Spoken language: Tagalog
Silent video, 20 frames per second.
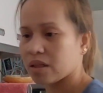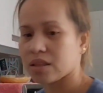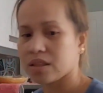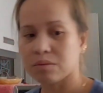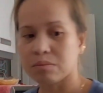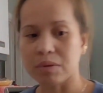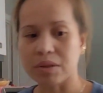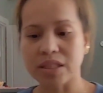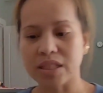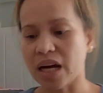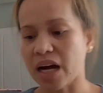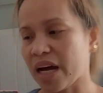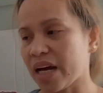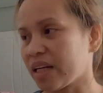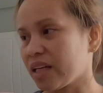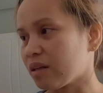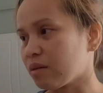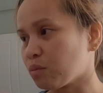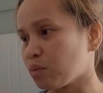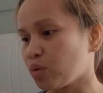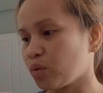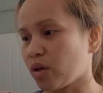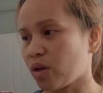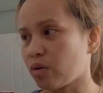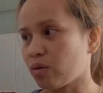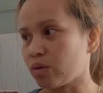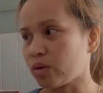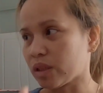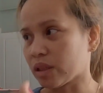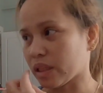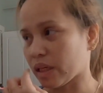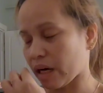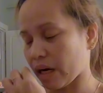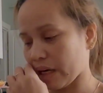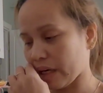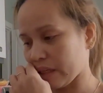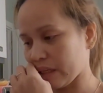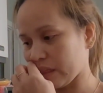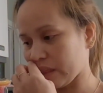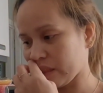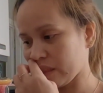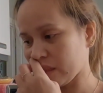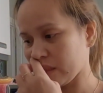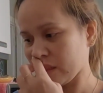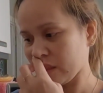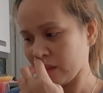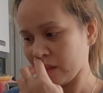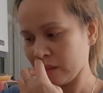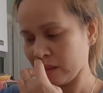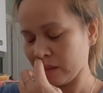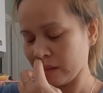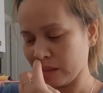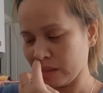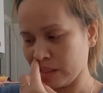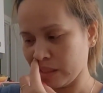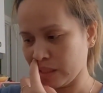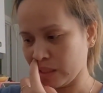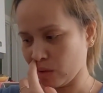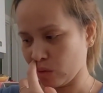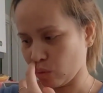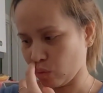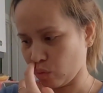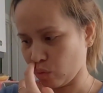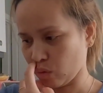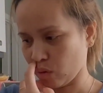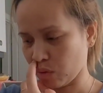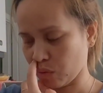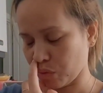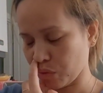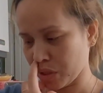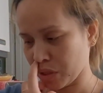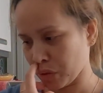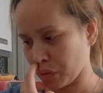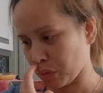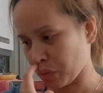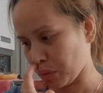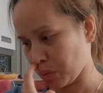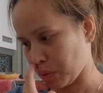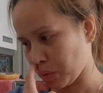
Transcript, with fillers: Mag magsain lang muna ako ng kain. Eh. Ito, anuhin ko